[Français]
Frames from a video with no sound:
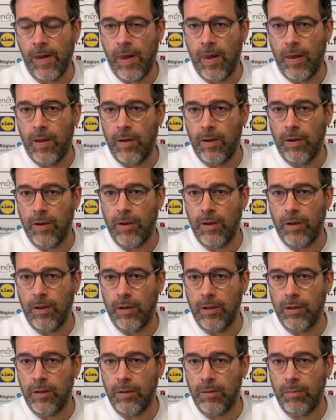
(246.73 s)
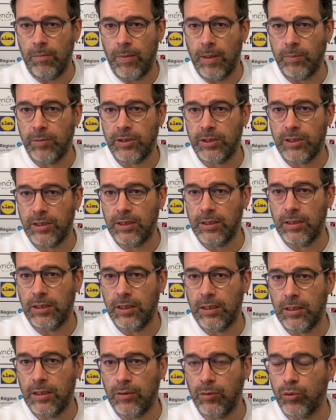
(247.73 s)
Euh, même si
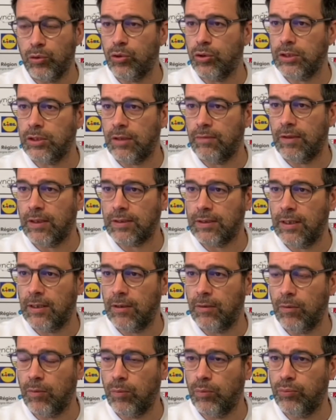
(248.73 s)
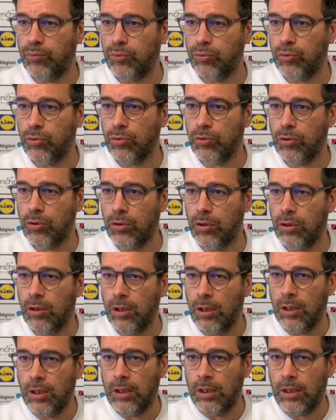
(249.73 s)
nos deux adversaires ont plutôt euh,
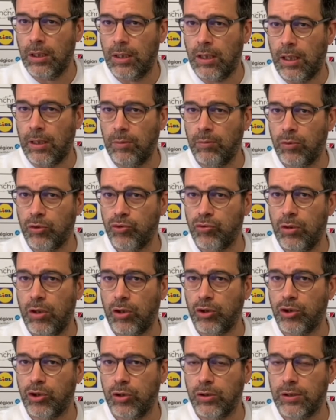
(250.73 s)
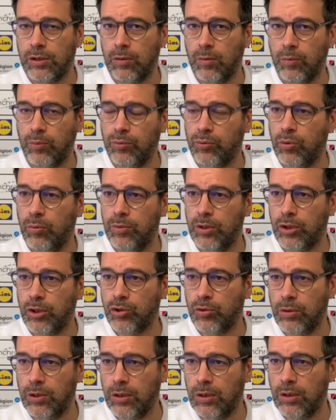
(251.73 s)
crânement joué leur chance et ont plutôt bien
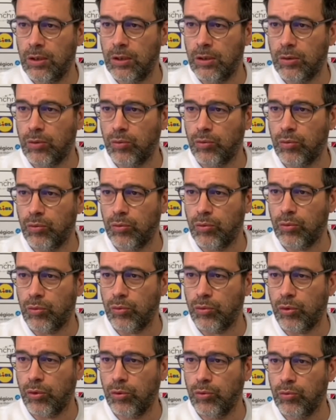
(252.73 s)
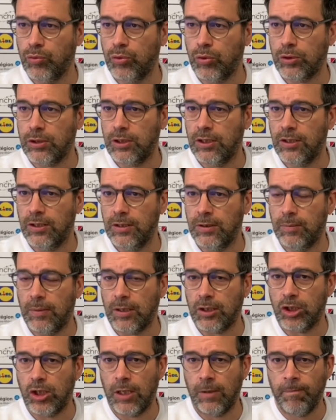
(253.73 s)
joué euh, contre nous sur ces
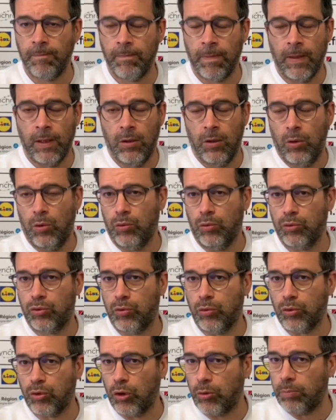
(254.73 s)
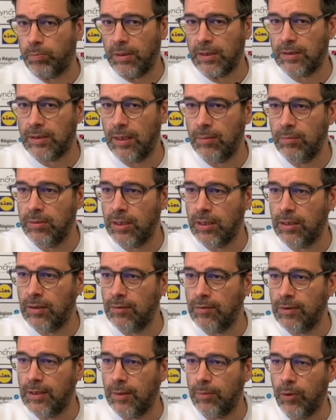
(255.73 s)
matchs-là. On ne se contente pas de ça, bien
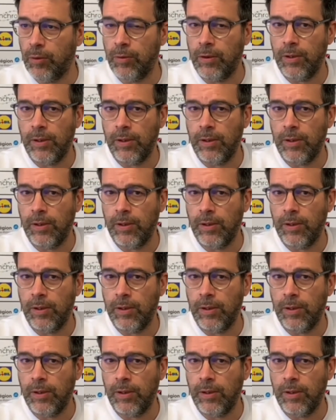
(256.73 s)
évidemment.